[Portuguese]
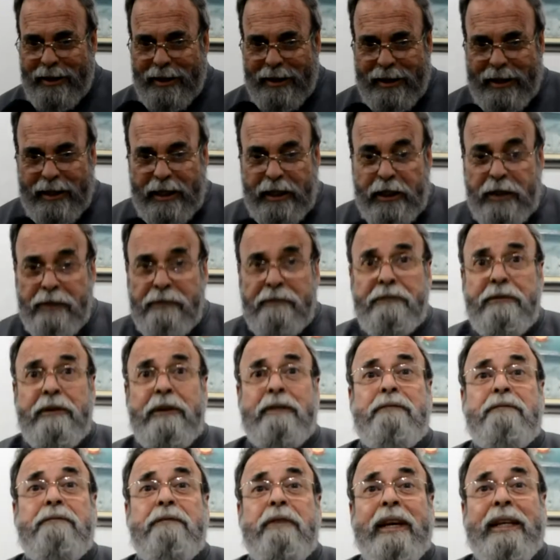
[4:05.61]
é, e
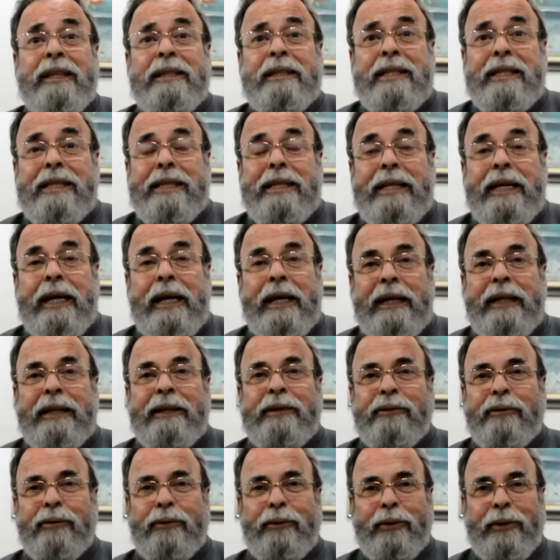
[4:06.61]

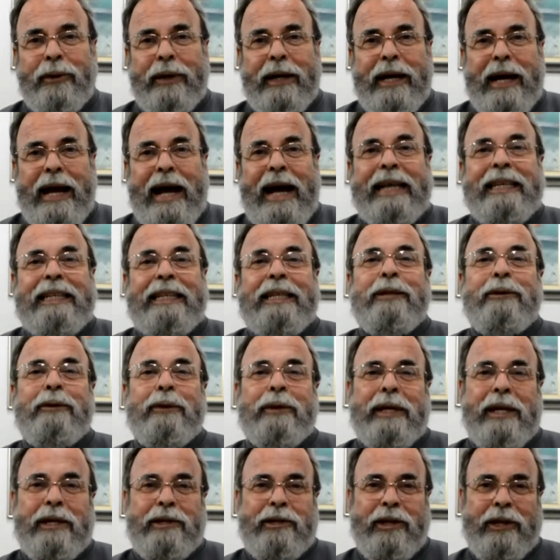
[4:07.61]
vivenciando
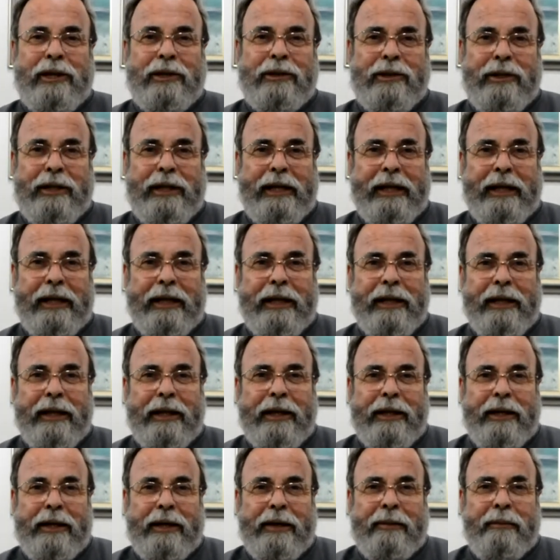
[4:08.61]
aquilo que a gente lê.
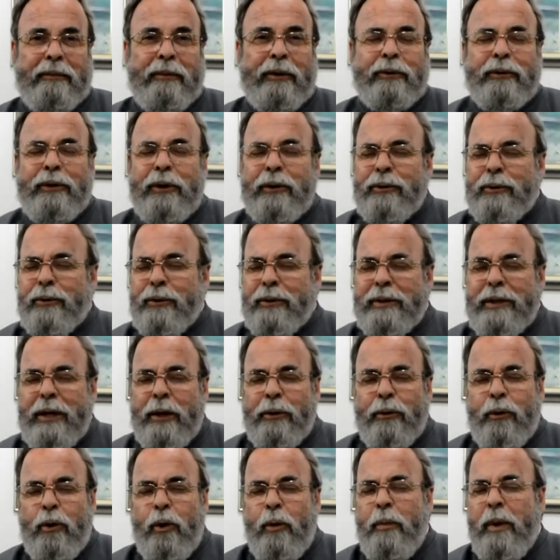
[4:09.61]
Meu Deus do
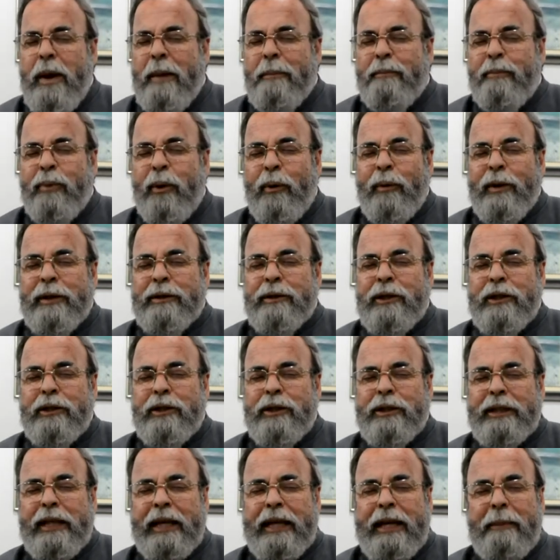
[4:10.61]
céu, como é bom a
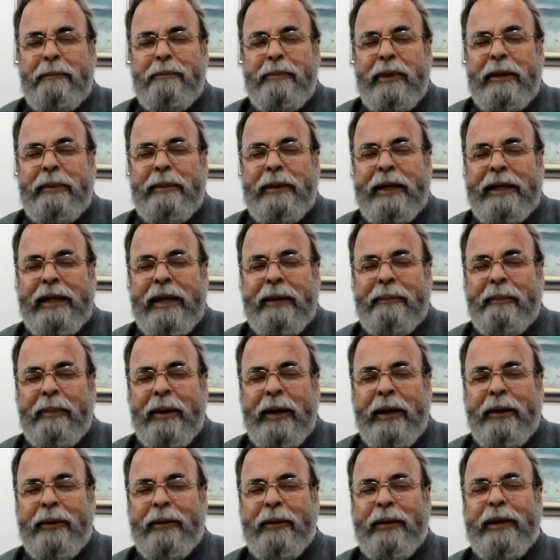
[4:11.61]
gente ter a Bíblia na
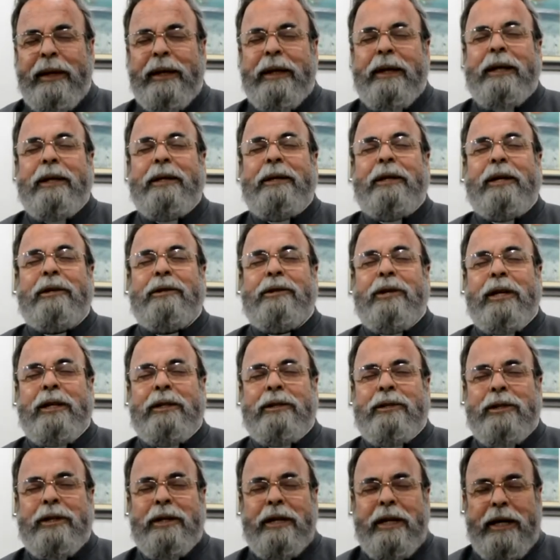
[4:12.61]
mão e a
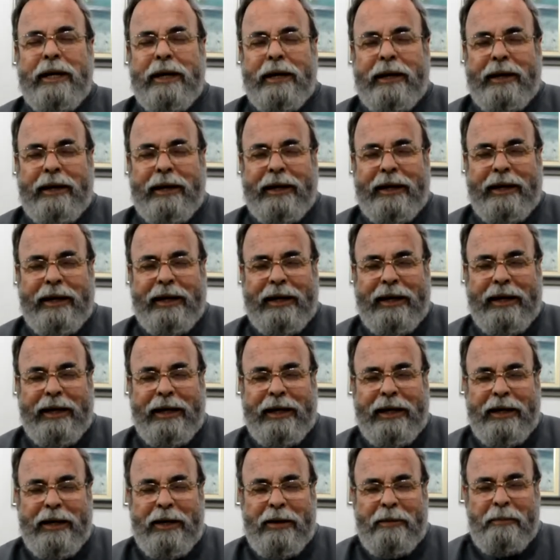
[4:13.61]
gente
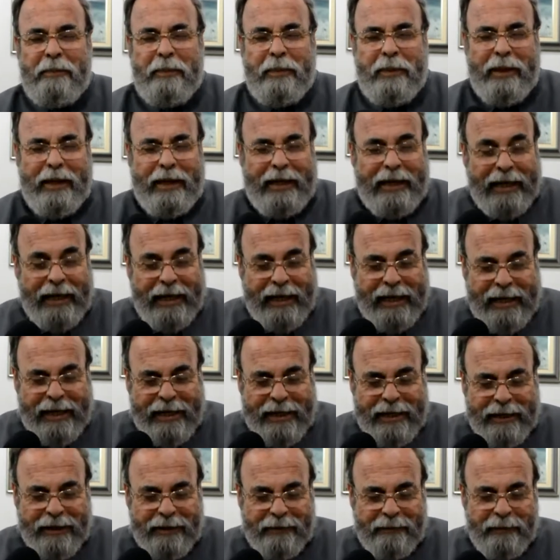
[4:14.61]
é,
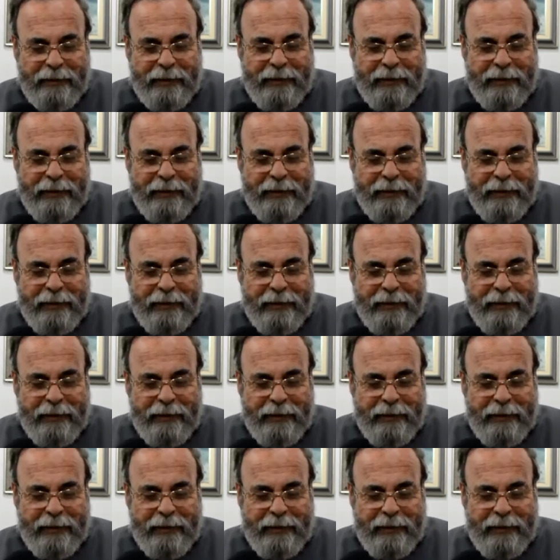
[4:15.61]
ler